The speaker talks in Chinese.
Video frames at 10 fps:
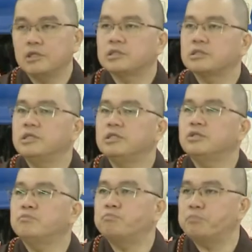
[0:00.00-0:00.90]
这个是一
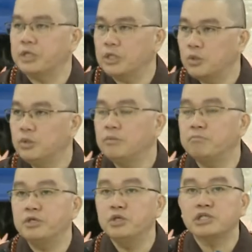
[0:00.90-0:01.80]
句比喻，
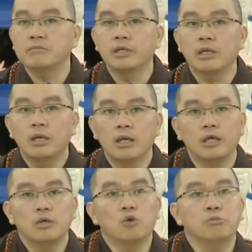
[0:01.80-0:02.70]
比喻什么呢？
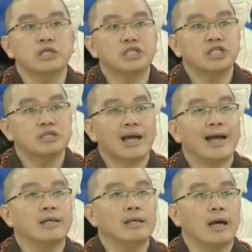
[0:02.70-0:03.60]
哎，我们的心
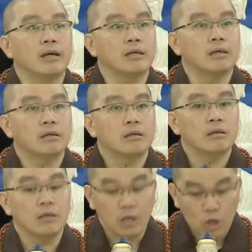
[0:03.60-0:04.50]
开朗了，
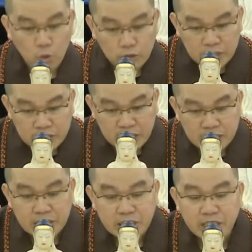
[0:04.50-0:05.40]
我的整
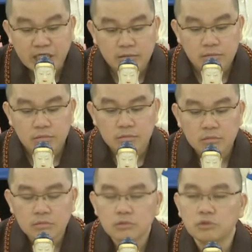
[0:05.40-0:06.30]
个心
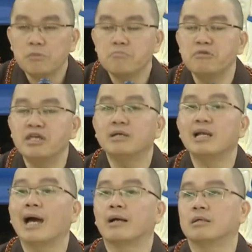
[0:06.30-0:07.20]
就明
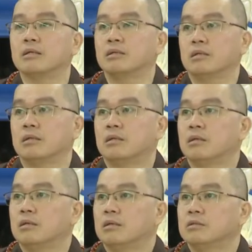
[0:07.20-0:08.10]
朗了，
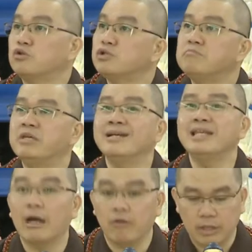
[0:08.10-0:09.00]
就是明
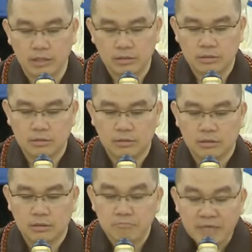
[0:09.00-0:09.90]
了了，
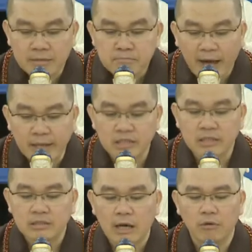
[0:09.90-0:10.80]
明白这
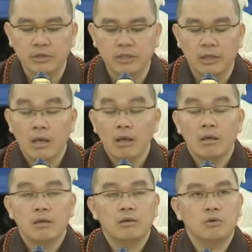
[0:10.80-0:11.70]
个道理了。
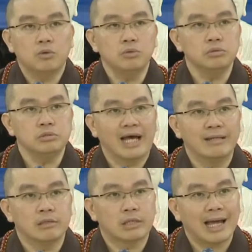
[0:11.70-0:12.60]
忽
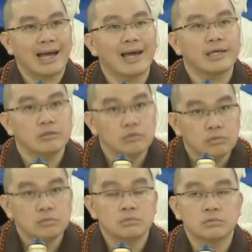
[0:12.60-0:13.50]
然的开
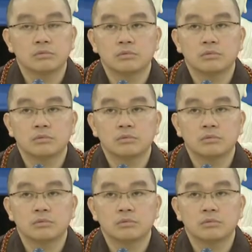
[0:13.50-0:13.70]
悟，